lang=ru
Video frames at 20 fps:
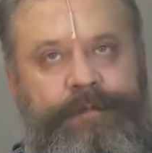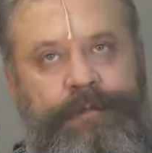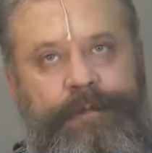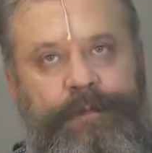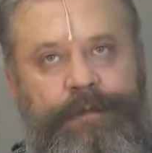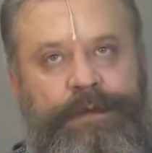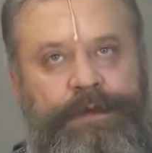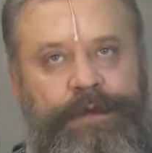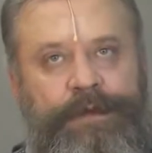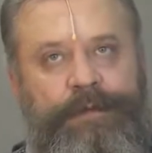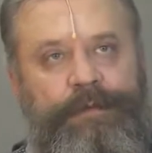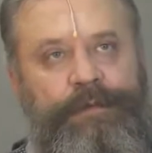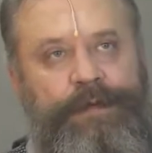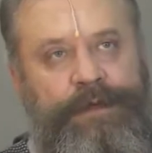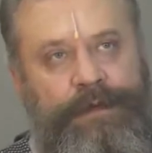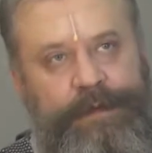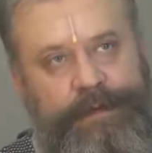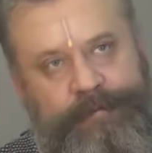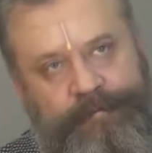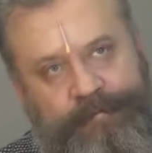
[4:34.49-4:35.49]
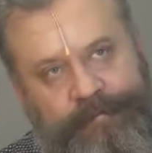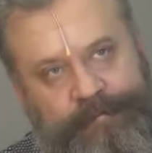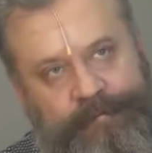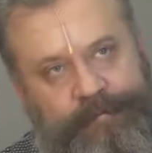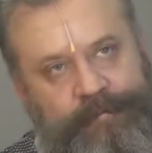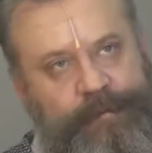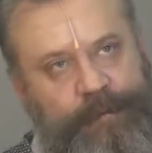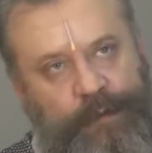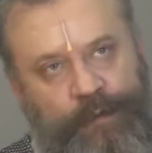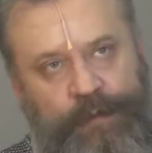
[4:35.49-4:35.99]
Питера Пэна
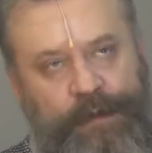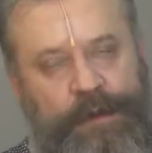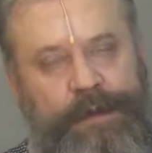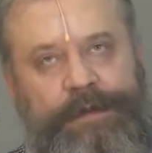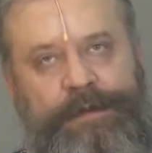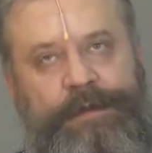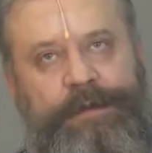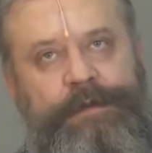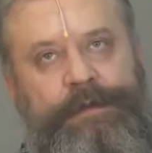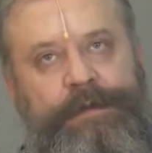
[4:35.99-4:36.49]
убрать.